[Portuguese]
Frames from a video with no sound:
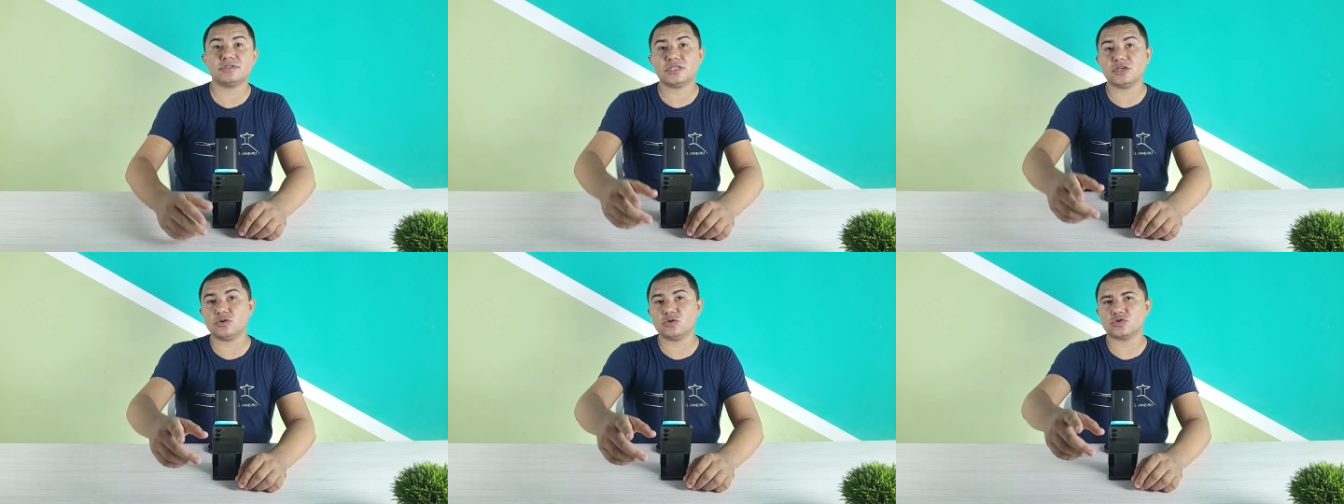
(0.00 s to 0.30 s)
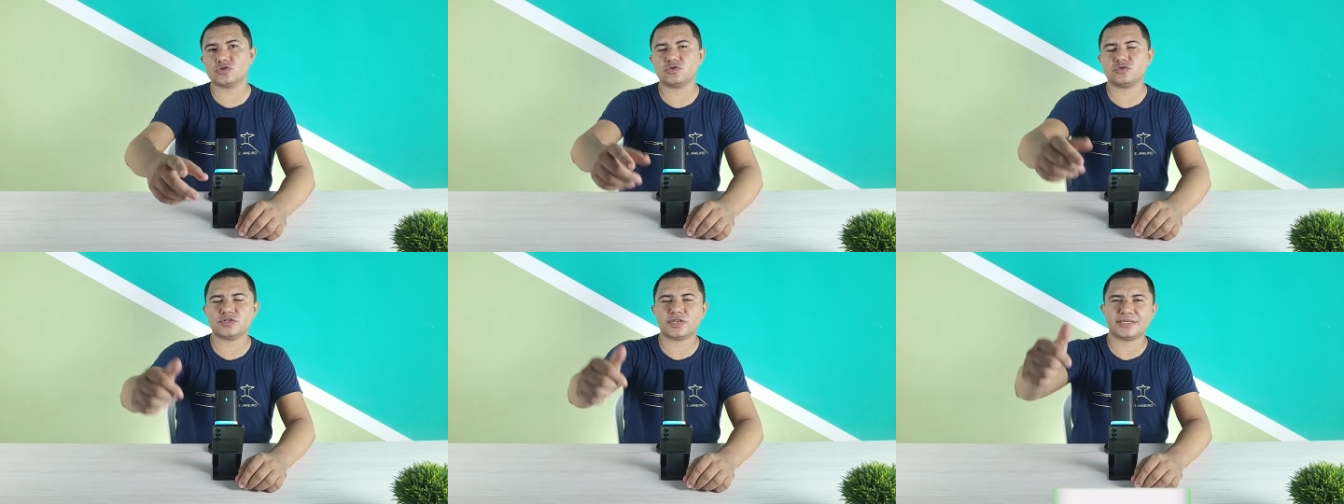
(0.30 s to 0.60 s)
Se
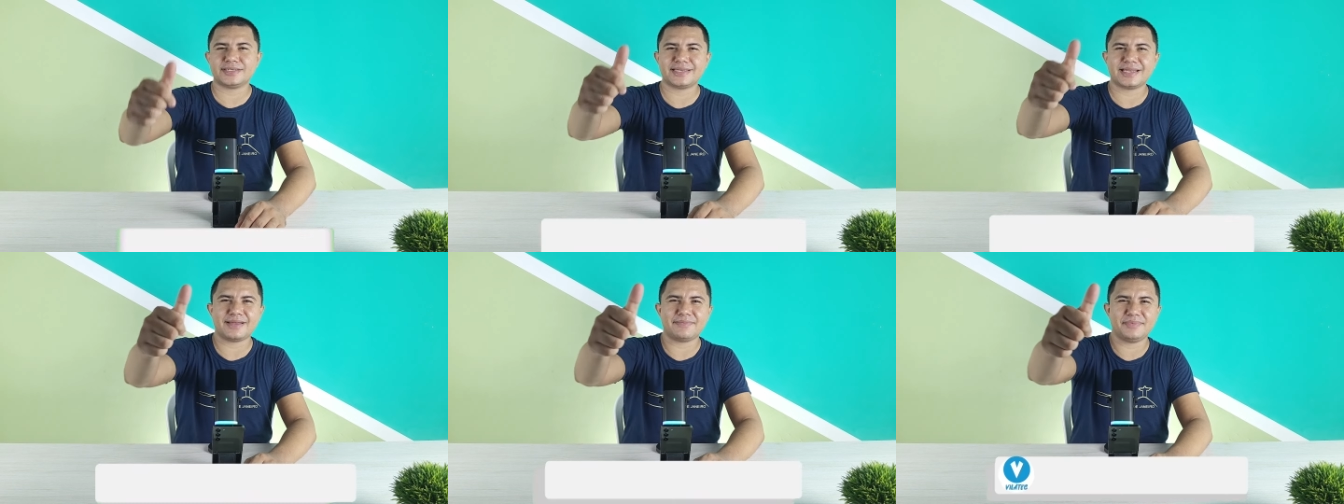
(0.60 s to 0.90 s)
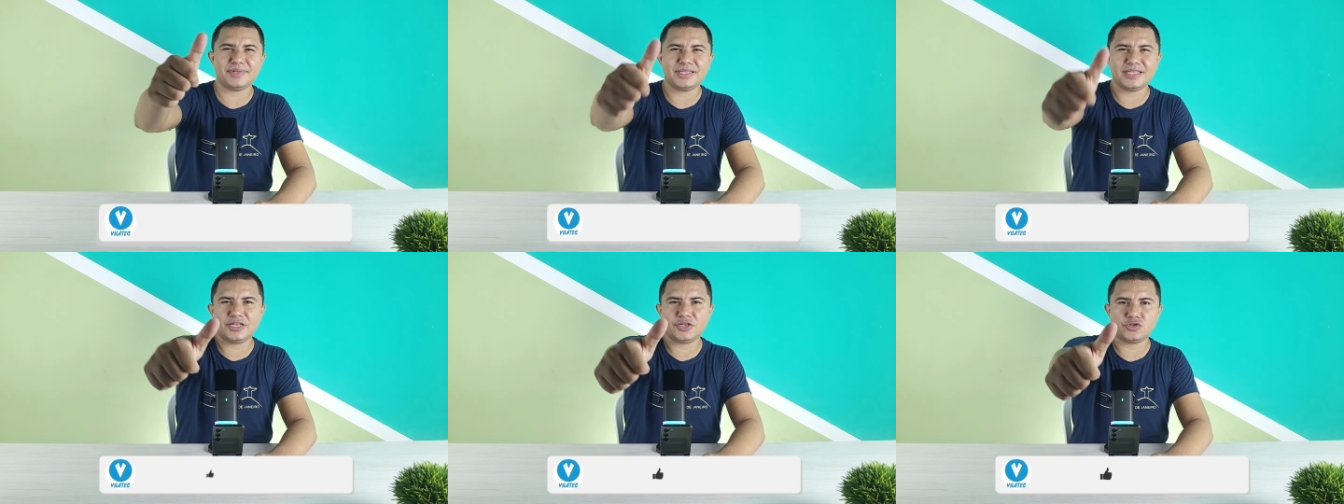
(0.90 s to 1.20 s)
gostou, já
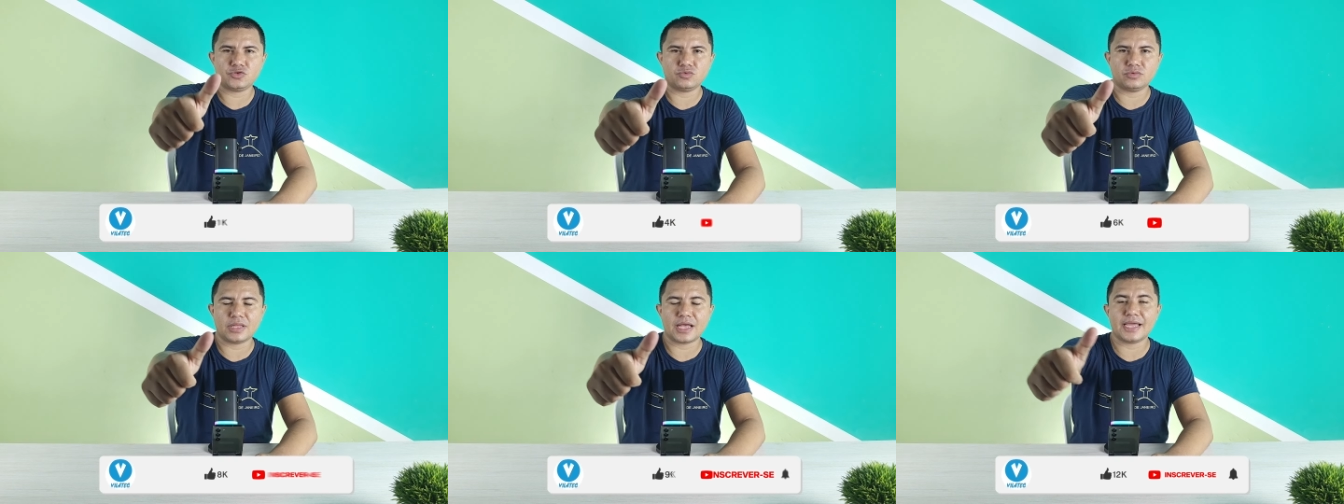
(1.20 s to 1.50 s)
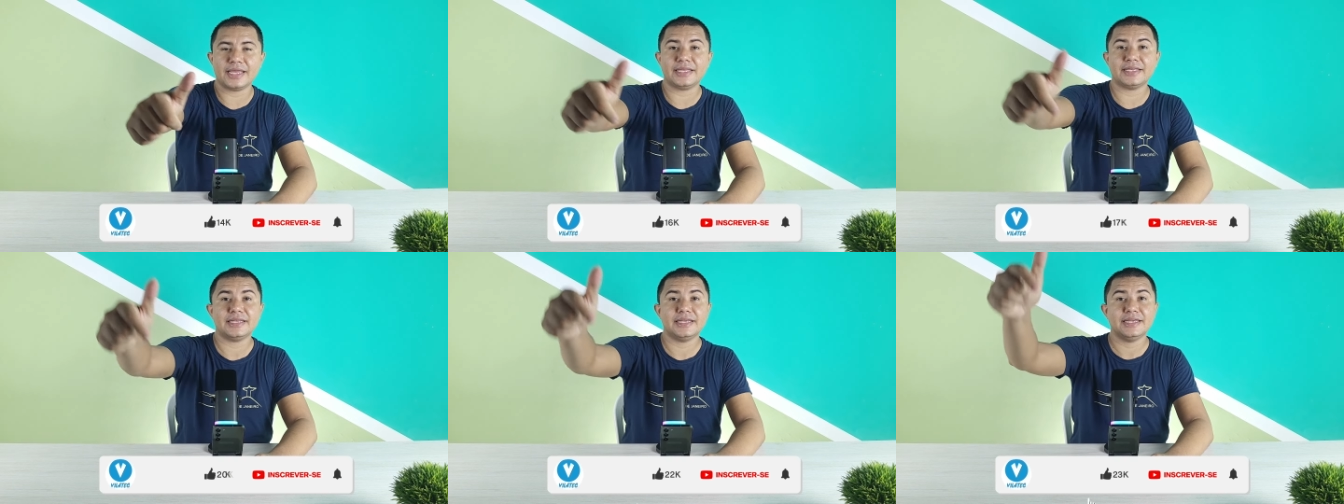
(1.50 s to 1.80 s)
sabe, deixa o
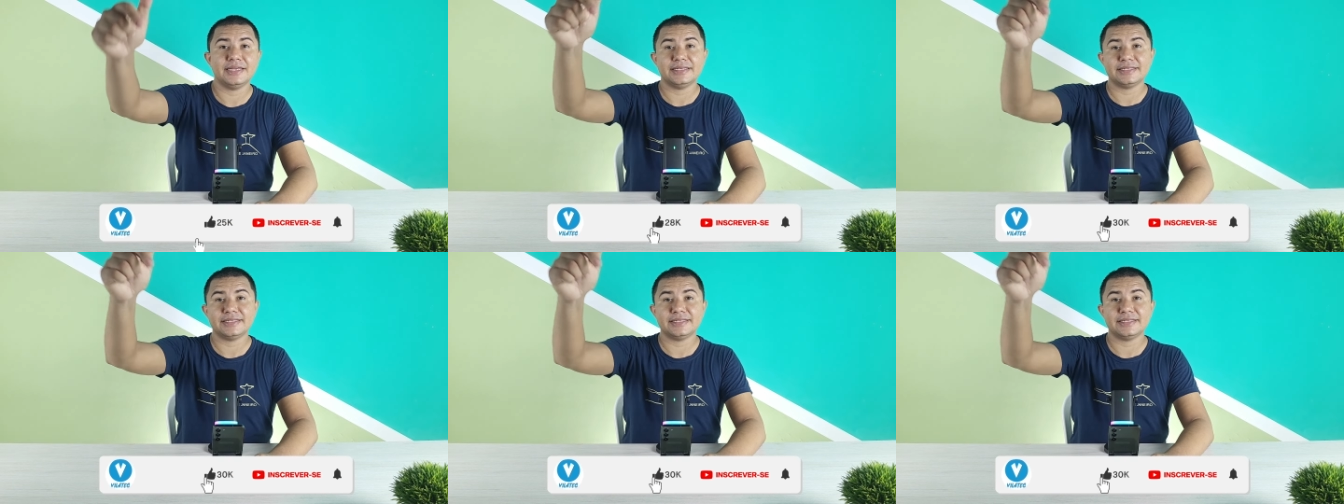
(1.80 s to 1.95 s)
like,